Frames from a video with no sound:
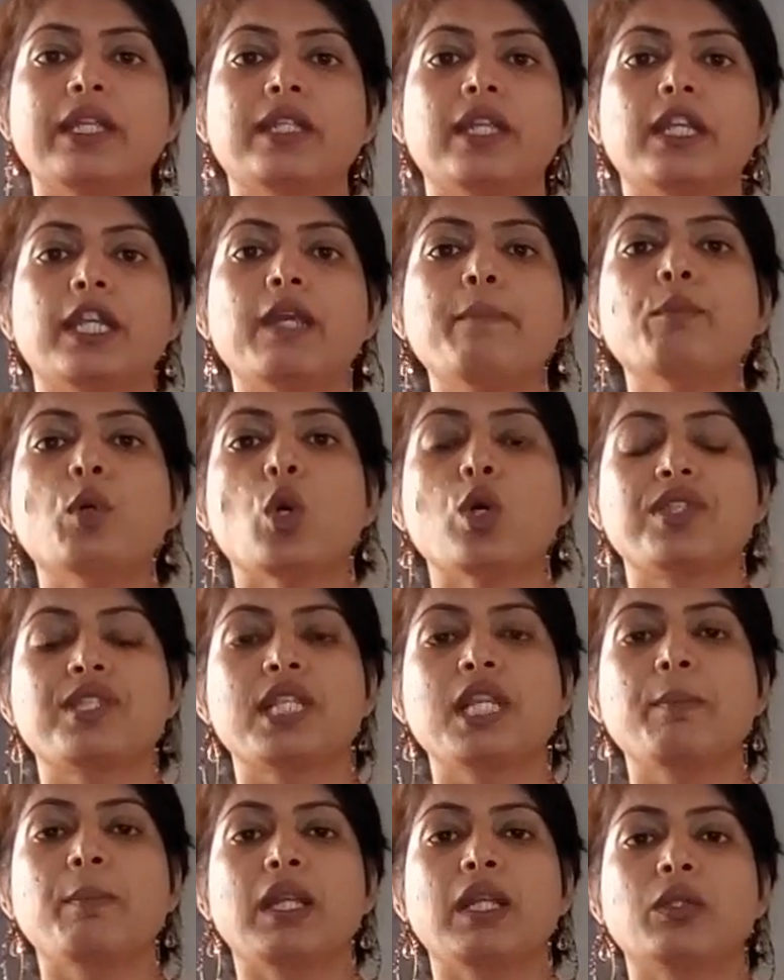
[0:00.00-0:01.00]
ఏంటంటే
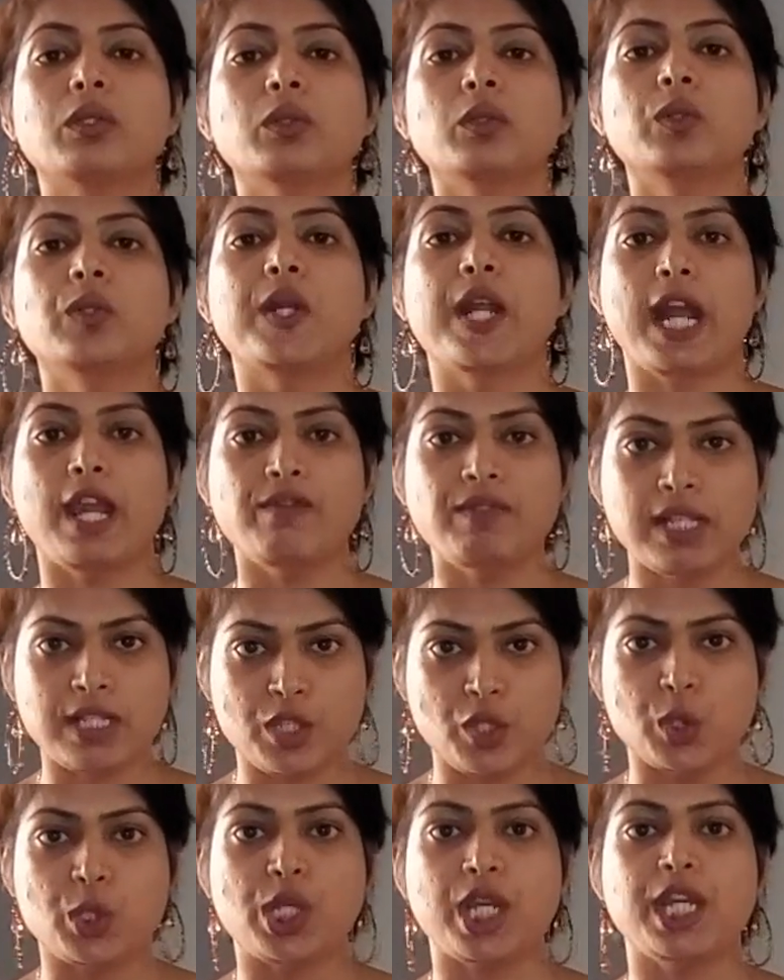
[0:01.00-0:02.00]
మోస్ట్లీ మనకు
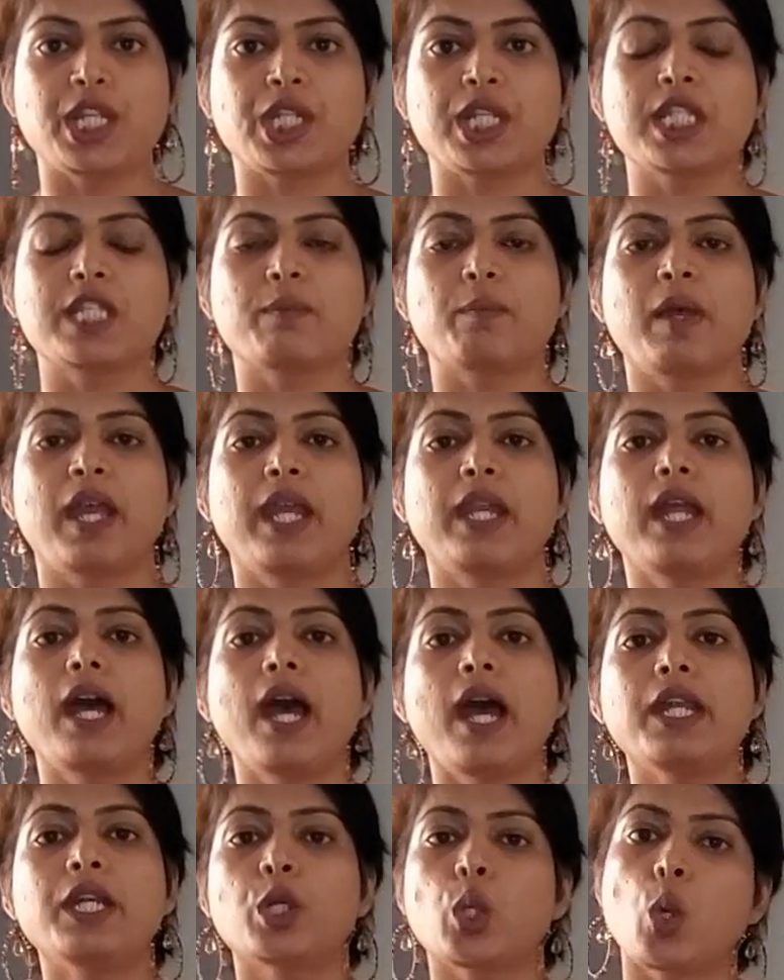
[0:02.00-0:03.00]
డ్రైవింగ్ సిచ్యుయేషన్స్ పైన
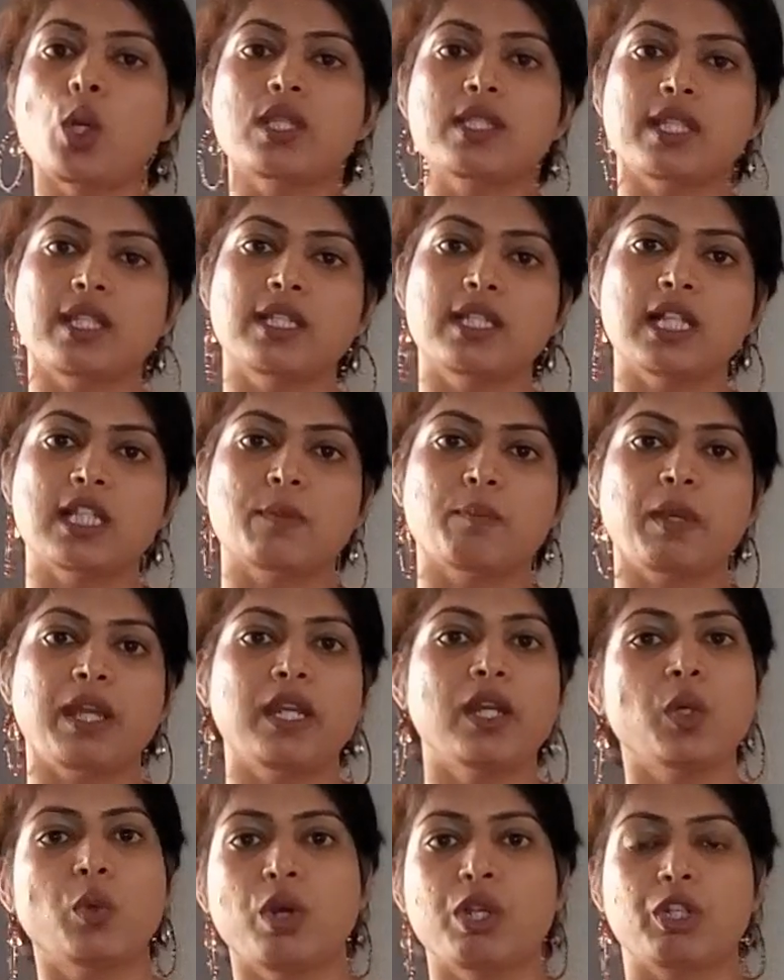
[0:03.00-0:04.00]
అండ్ రోడ్ సిగ్నల్స్
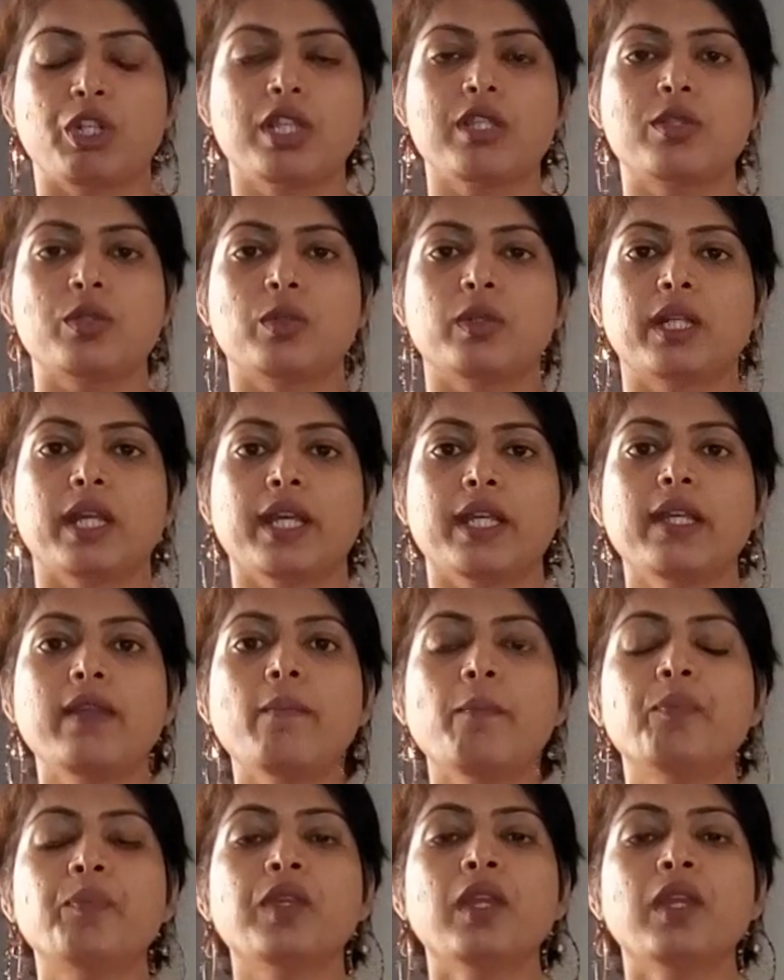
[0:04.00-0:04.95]
పైన క్వశ్చన్స్ ఉంటాయి